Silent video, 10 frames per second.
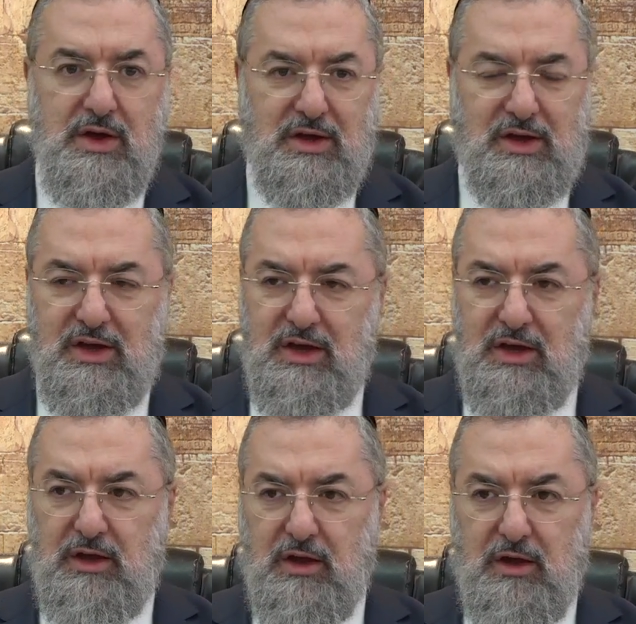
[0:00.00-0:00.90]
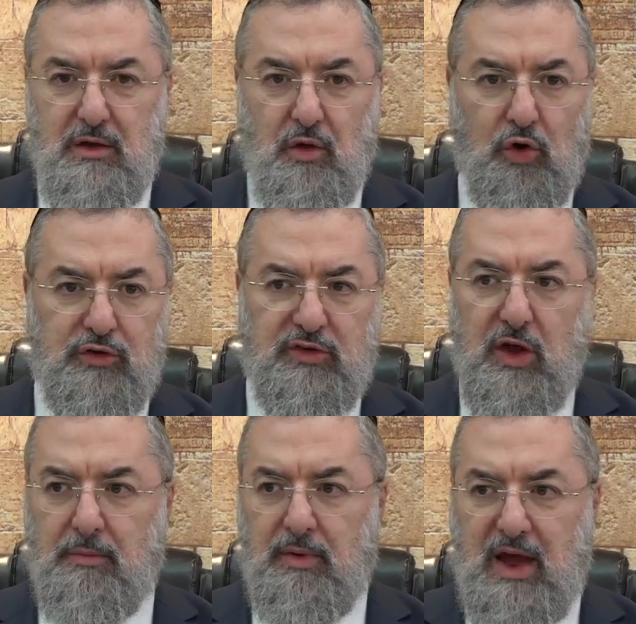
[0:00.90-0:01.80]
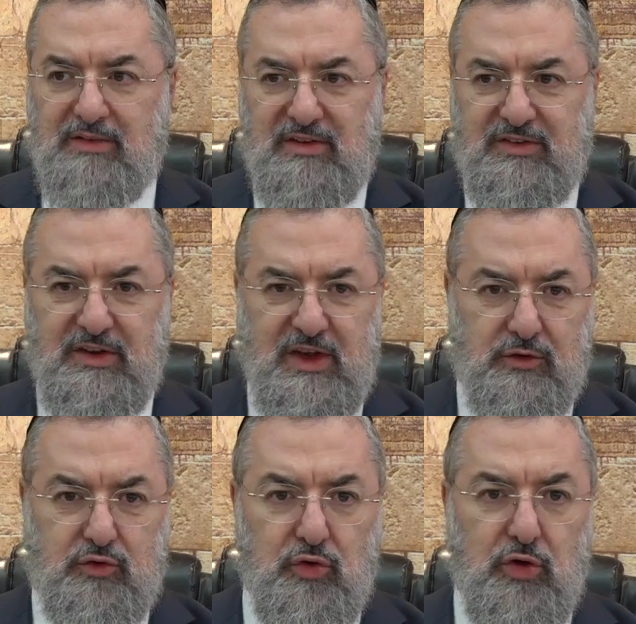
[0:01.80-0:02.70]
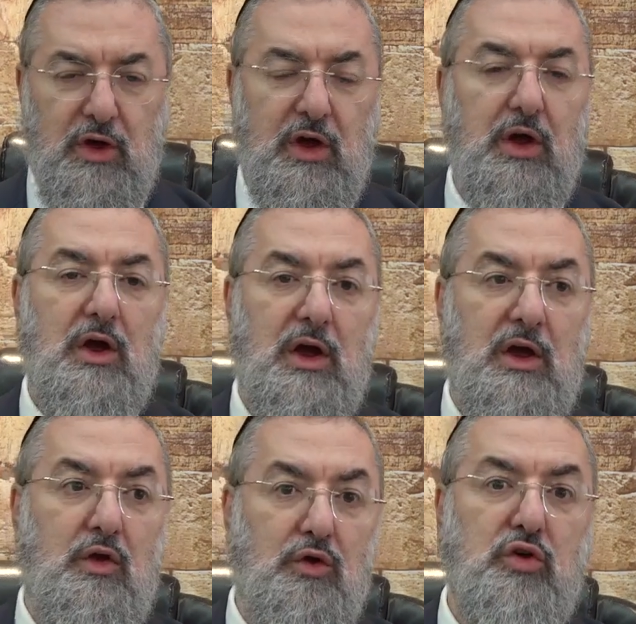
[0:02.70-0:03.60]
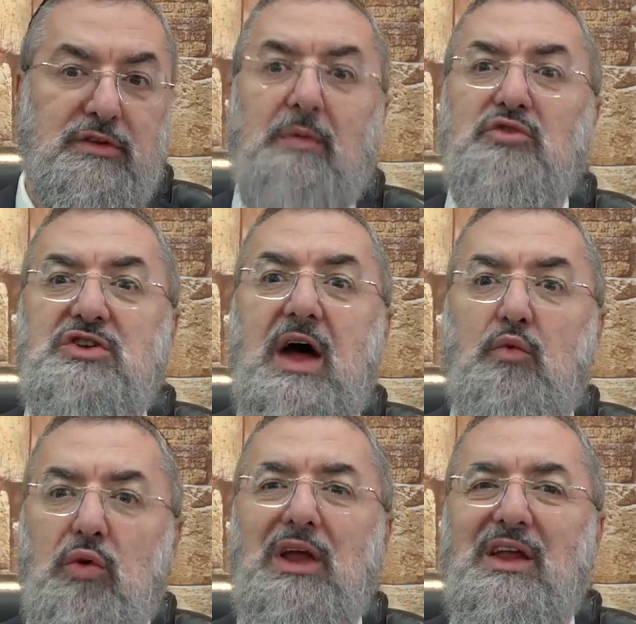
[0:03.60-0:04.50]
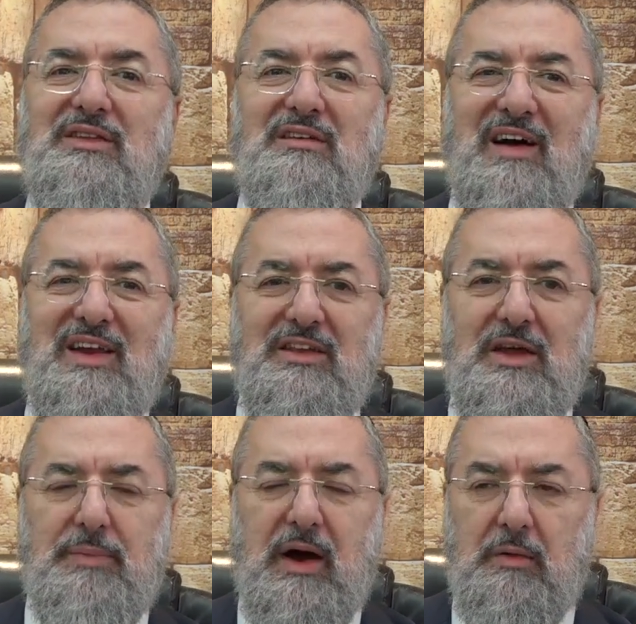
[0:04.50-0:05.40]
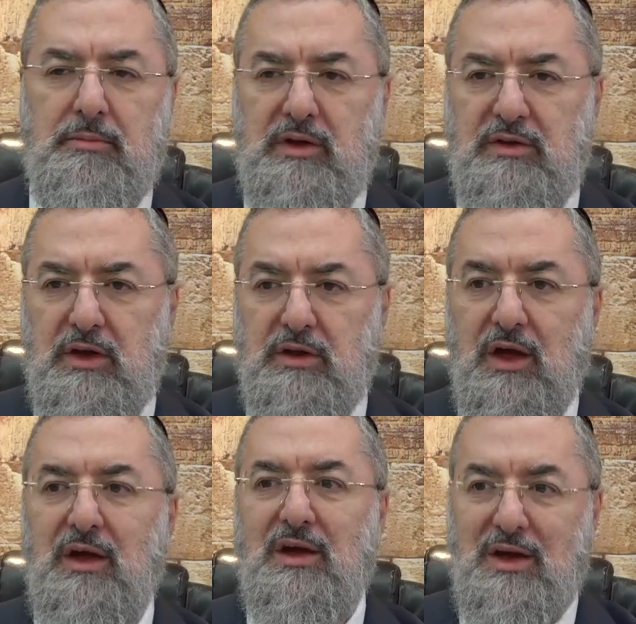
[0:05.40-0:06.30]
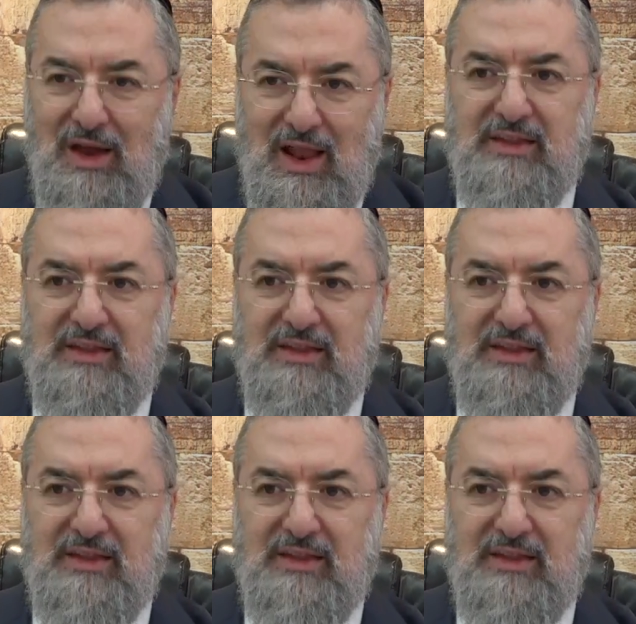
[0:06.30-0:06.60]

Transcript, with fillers: qui ressemble à ces signatures. Et le deuxième shtar, oui, il était validé par un beddin. Il a